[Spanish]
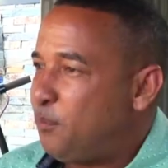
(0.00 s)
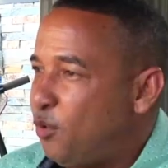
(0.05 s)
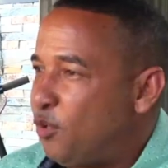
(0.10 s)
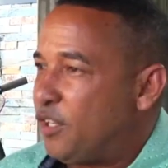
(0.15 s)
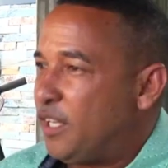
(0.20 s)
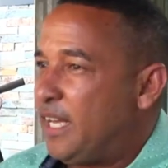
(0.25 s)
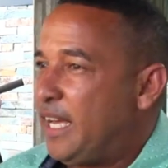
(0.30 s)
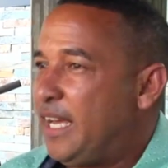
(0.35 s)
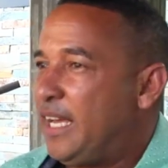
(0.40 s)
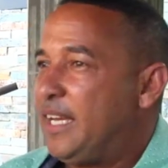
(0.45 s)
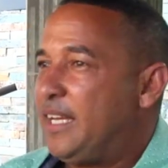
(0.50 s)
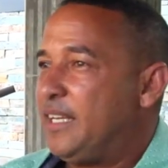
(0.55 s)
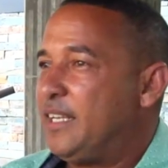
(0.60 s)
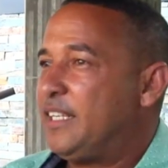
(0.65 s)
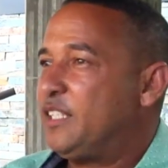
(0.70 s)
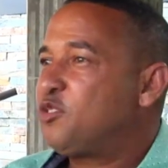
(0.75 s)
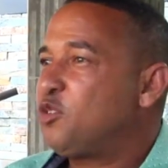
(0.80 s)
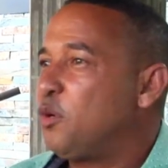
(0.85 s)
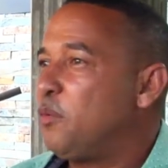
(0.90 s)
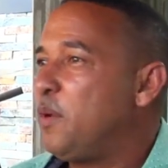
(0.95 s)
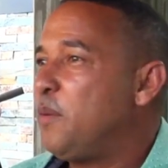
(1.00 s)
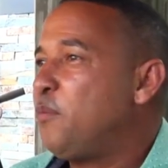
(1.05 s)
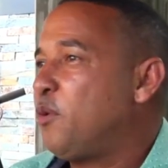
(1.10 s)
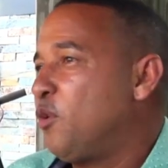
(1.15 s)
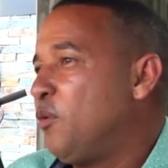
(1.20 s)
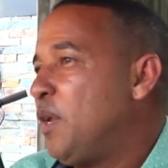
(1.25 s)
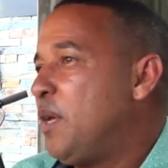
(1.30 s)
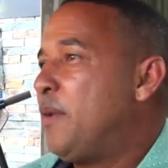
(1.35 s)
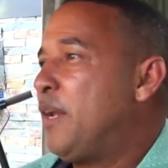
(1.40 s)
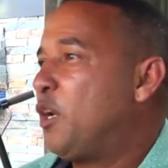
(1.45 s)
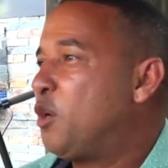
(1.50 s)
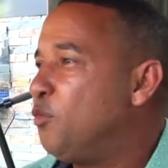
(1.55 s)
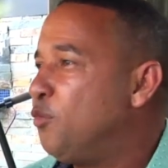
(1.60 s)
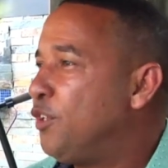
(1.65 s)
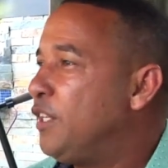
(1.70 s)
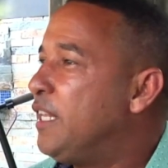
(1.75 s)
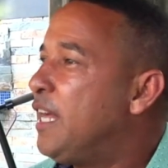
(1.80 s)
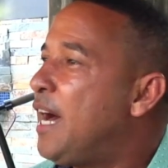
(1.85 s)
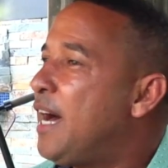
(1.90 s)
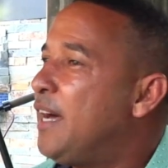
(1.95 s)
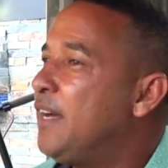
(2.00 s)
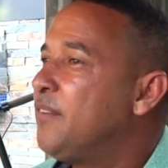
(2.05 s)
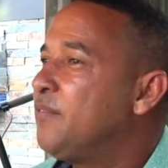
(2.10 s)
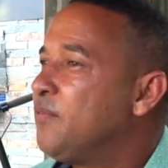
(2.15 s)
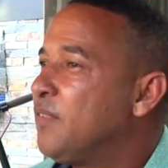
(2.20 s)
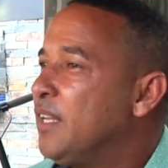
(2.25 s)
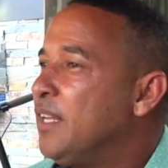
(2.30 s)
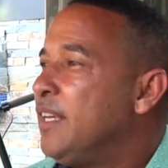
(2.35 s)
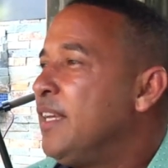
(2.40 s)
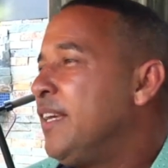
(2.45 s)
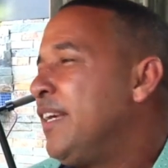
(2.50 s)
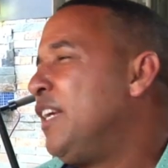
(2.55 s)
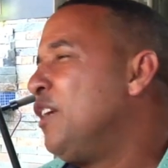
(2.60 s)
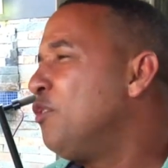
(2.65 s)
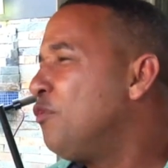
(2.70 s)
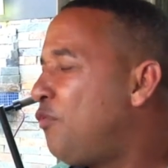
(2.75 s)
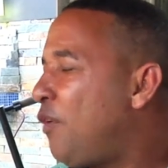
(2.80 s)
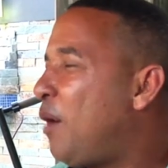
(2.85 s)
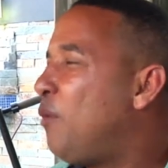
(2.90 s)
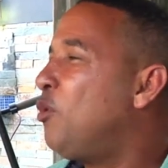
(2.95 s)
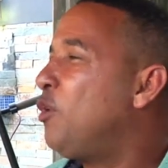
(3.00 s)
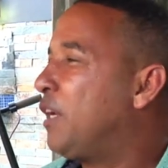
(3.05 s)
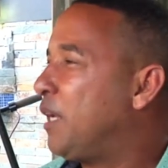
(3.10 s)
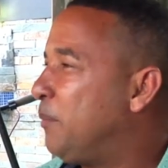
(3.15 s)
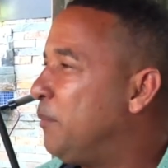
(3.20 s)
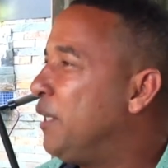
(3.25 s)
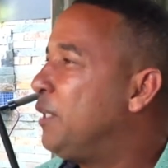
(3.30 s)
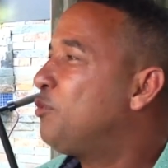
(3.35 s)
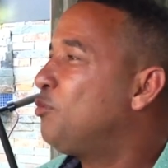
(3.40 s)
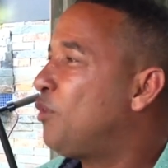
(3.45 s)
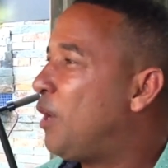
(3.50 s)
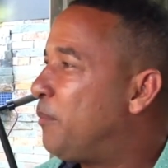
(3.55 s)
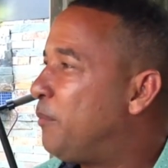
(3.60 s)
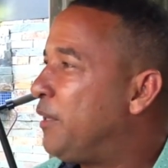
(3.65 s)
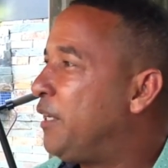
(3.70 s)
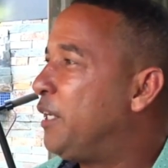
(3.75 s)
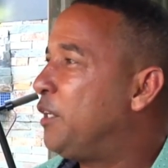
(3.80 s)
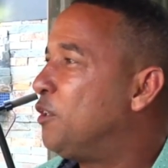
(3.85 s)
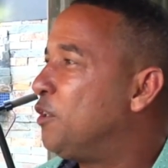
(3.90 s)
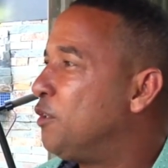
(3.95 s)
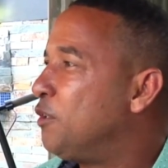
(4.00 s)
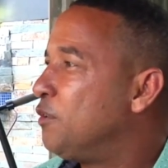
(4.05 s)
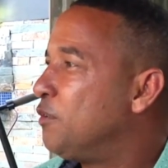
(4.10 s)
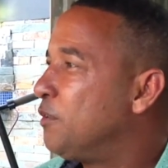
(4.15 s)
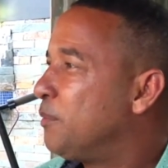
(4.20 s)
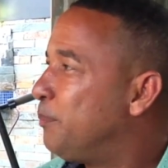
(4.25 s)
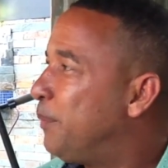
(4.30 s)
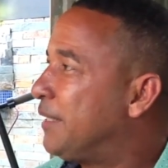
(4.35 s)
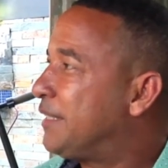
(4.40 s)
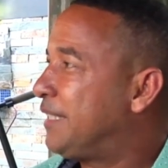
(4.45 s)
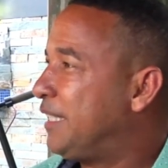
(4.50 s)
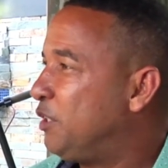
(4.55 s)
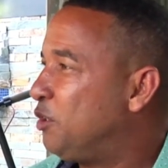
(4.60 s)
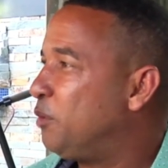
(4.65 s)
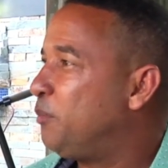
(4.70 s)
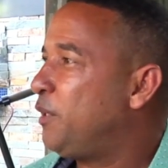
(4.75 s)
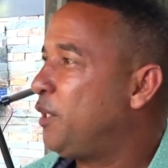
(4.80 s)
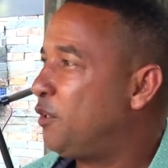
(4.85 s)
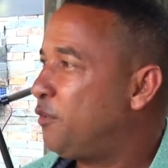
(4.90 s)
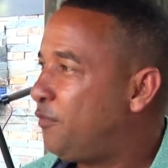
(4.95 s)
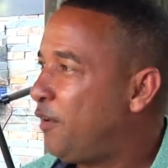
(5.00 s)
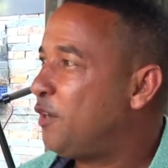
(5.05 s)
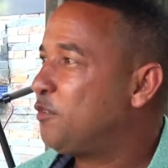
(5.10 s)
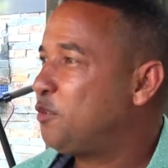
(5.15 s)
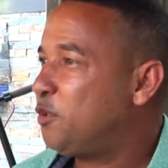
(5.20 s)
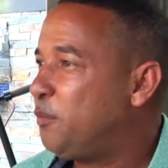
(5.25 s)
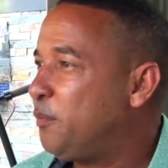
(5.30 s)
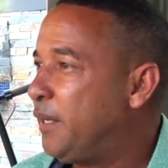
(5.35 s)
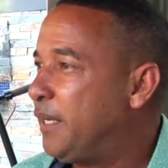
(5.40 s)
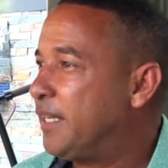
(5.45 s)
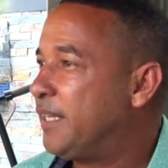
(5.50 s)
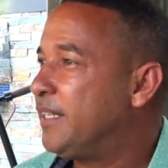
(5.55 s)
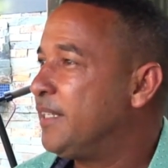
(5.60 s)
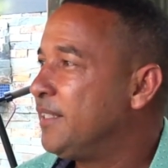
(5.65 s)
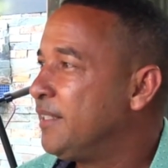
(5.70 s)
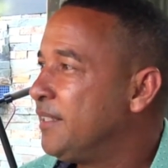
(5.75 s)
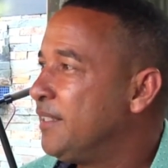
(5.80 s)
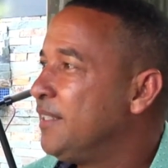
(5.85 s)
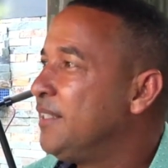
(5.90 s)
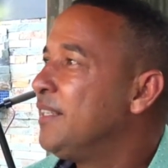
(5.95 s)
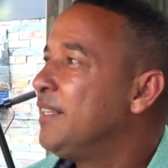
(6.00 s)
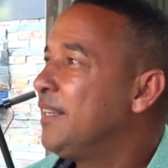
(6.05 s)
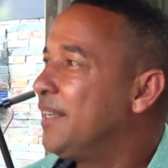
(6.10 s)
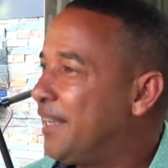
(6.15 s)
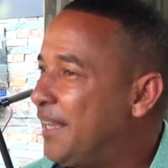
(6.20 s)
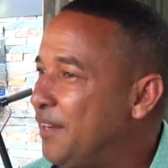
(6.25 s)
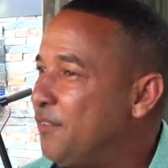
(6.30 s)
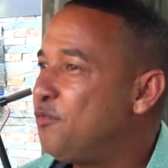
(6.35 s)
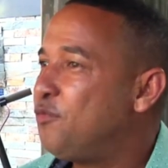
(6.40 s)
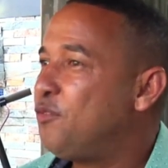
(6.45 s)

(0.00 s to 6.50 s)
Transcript: poder resolver problemas en la comunidad. Y un favor que me hizo un amigo, vecino mío, Fausto Pérez, que